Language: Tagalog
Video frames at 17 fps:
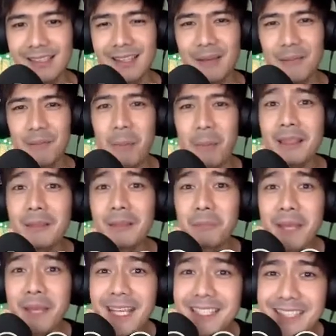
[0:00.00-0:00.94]

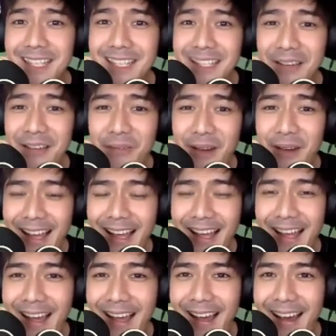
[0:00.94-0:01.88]
Amazing, di ba?
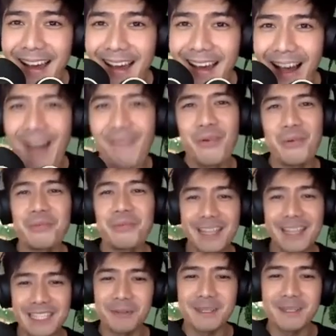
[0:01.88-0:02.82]
O, oh,
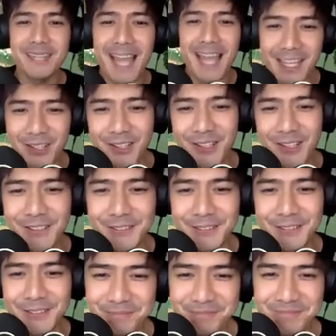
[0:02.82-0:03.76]
mag-practice pa tayo.
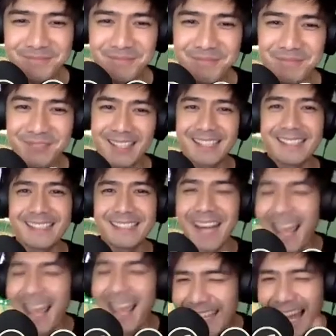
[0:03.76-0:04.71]

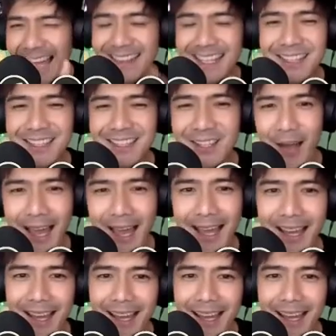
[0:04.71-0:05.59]
Try natin to, ha? Ah.